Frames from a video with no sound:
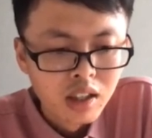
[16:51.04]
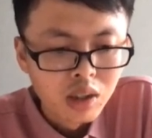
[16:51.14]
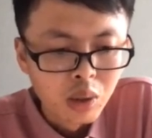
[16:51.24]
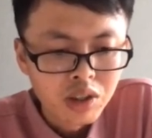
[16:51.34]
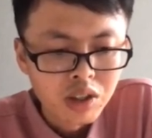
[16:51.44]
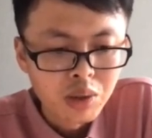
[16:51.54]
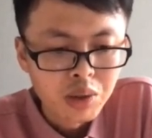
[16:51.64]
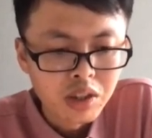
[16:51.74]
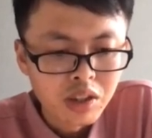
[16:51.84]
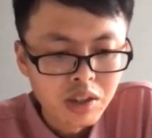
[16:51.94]
同时，对
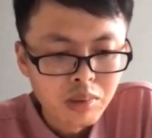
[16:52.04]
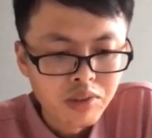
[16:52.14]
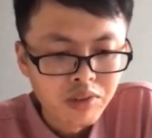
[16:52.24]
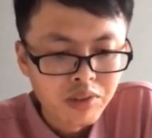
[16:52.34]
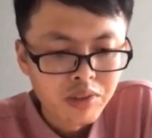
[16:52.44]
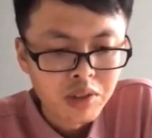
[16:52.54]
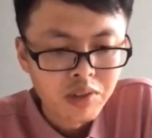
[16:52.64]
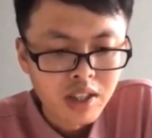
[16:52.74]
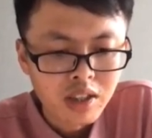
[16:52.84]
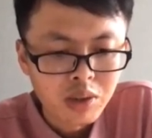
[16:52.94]
于这个异步复制
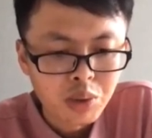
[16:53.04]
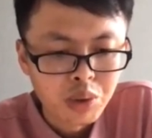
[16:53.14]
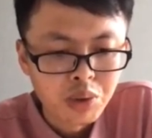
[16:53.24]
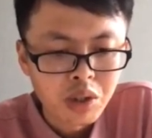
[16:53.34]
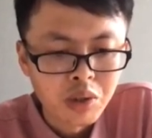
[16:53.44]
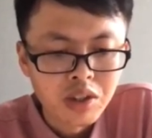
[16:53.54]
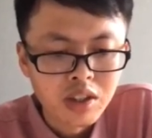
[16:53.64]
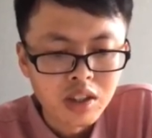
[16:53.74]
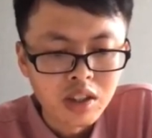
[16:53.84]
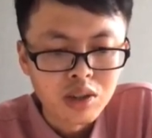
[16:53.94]
方式去构建
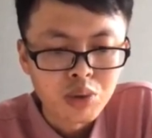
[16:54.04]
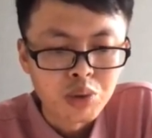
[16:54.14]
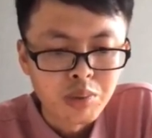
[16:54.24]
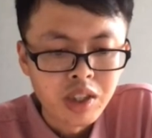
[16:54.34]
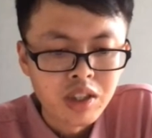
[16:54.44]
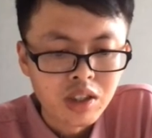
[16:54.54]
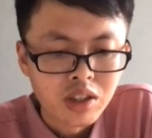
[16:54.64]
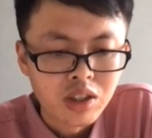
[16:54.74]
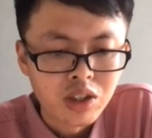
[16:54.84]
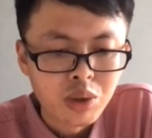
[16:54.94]
这个主被
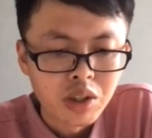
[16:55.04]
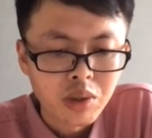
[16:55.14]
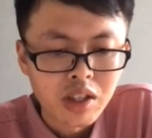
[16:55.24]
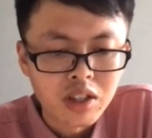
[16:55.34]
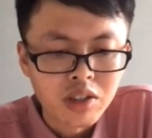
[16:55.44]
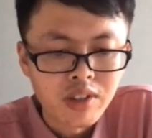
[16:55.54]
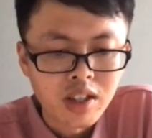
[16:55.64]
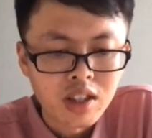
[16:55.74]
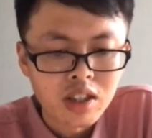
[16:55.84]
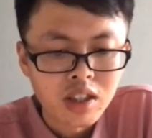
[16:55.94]
集群的话，也是非
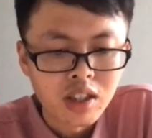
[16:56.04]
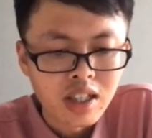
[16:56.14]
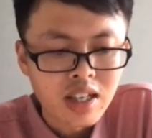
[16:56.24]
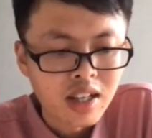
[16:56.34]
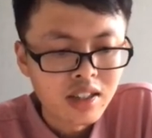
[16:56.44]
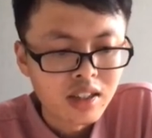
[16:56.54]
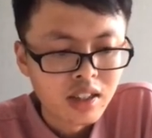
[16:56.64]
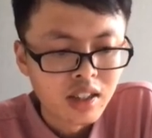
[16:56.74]
常适合的一个场景。